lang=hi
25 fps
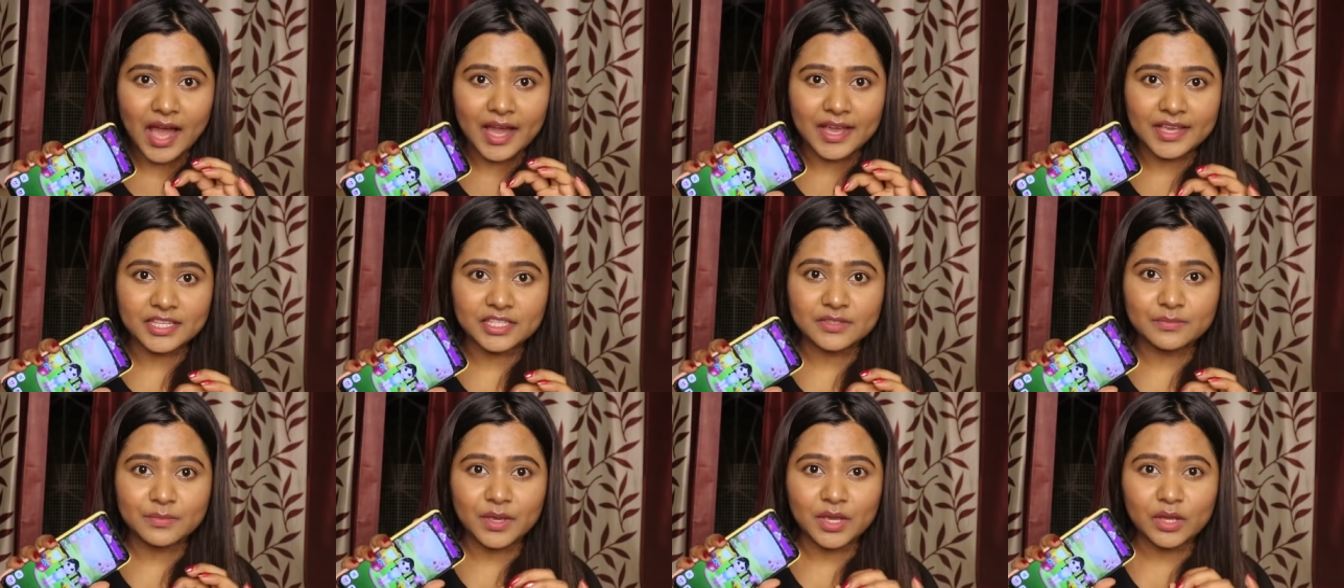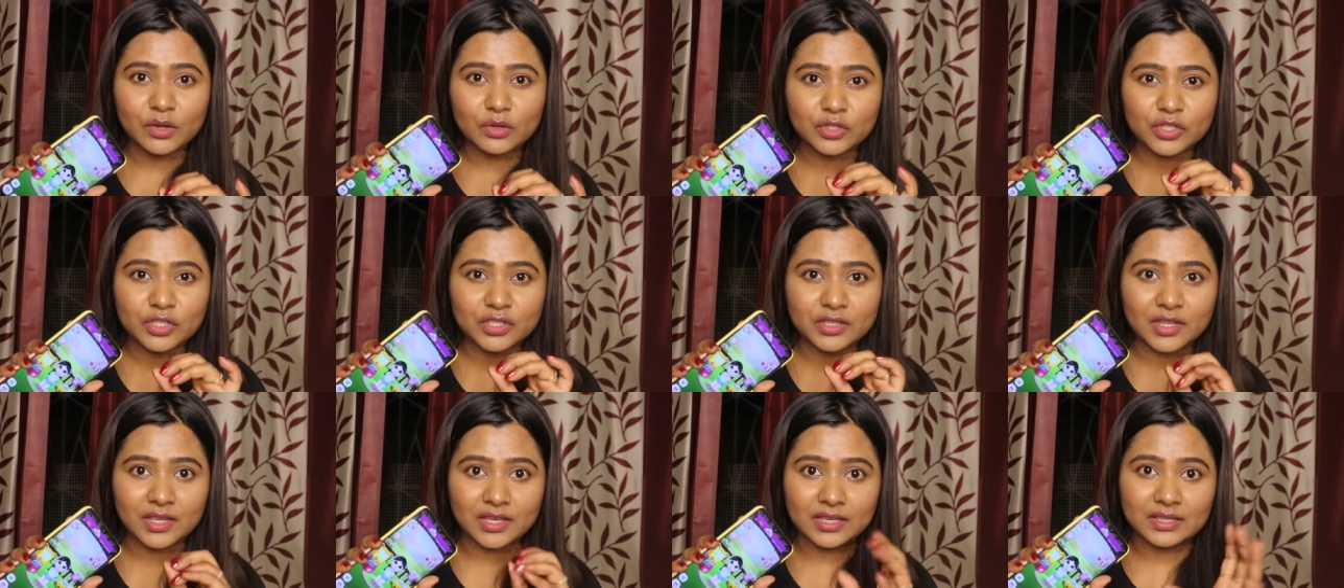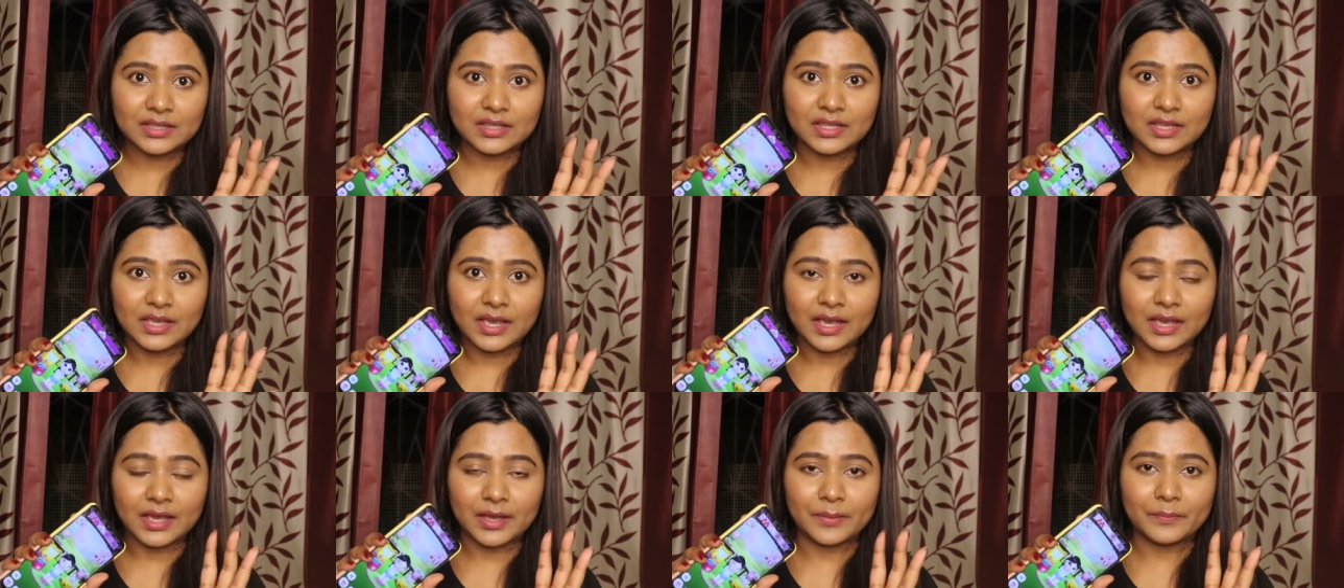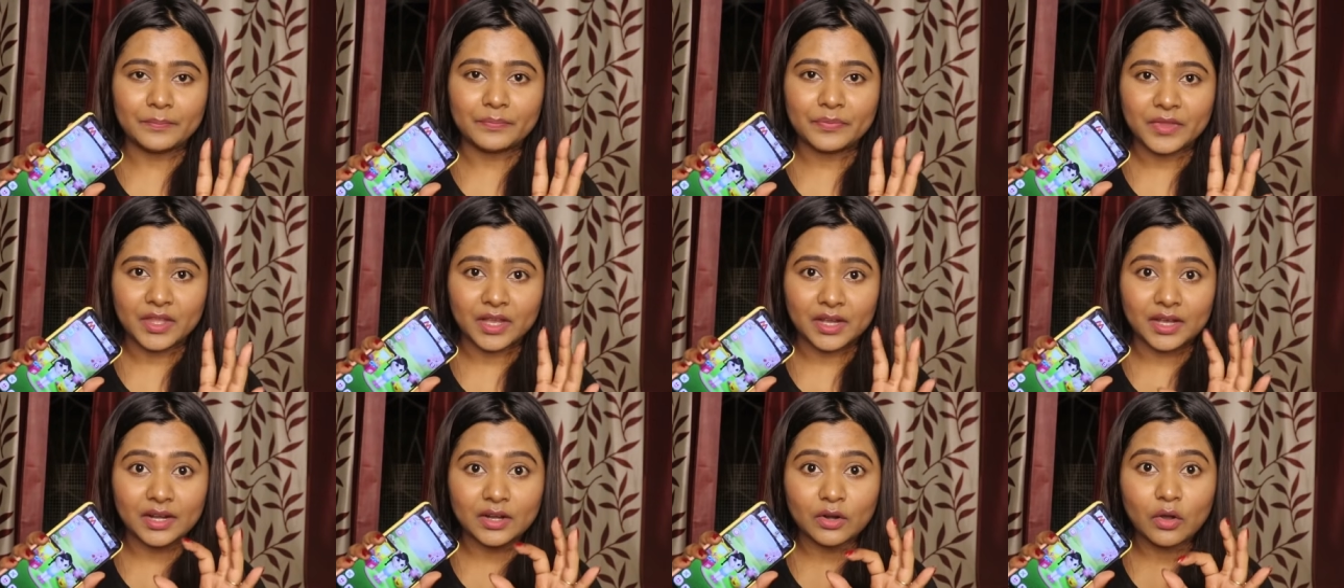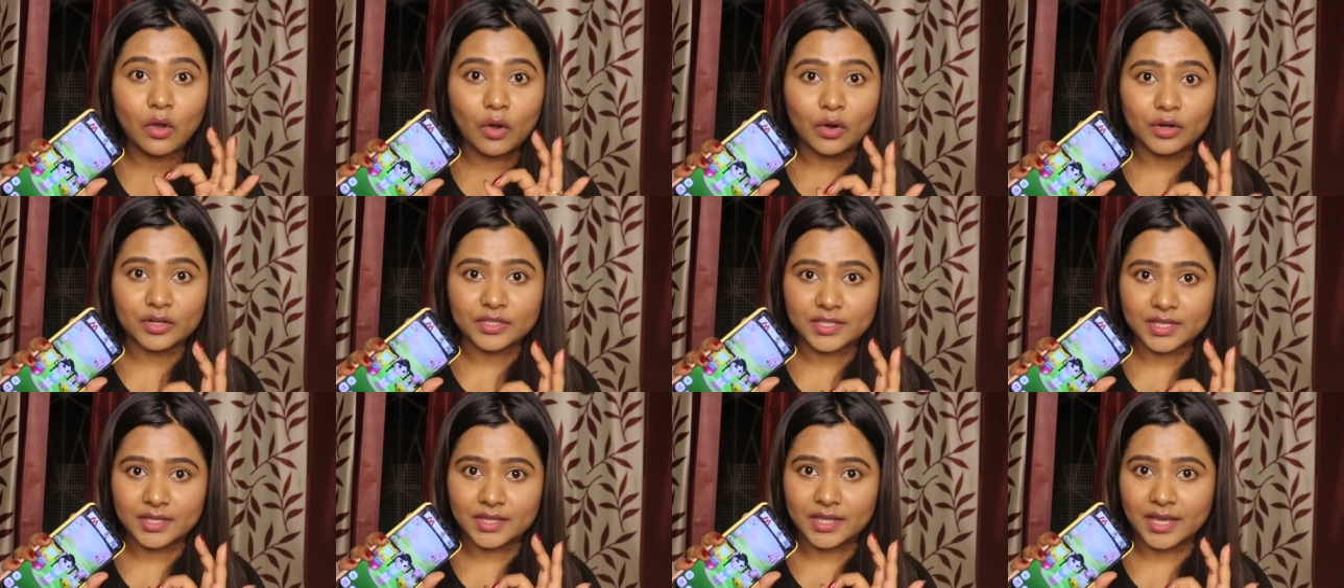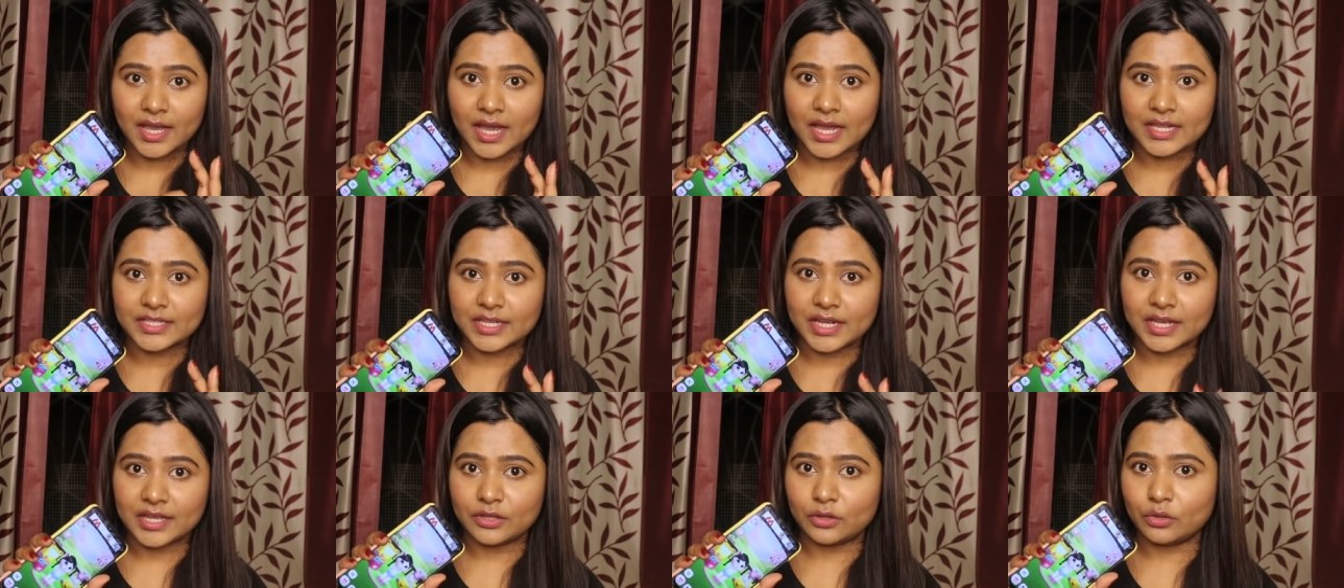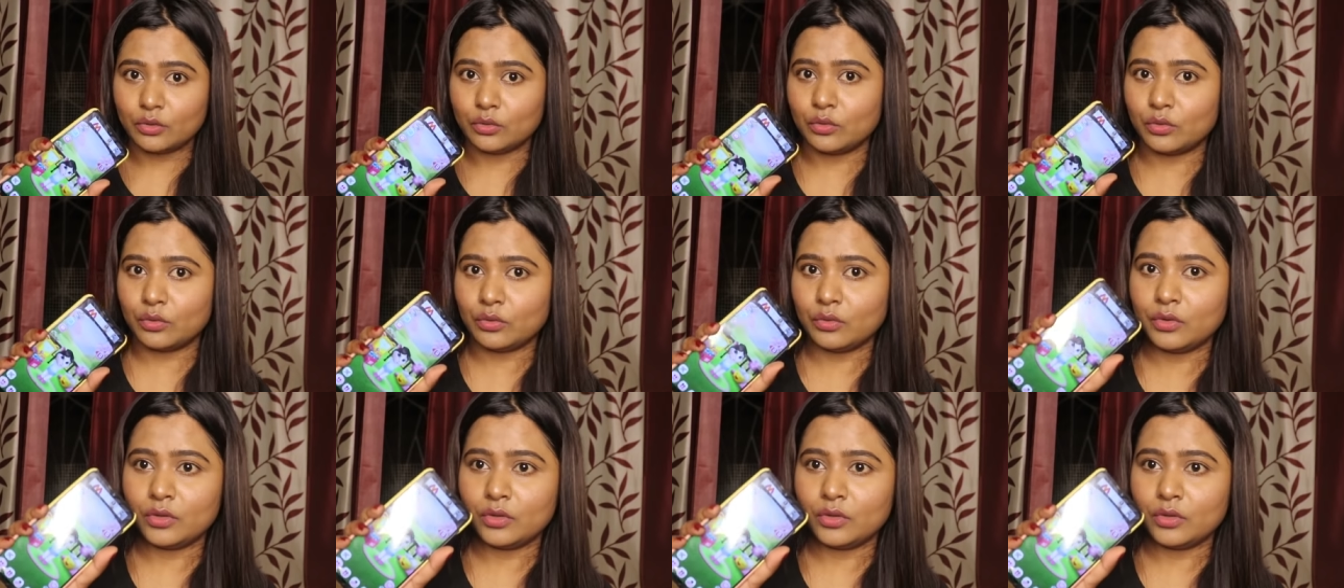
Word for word: आईज में कुछ दिखती है अगर गौर से देखा जाए तो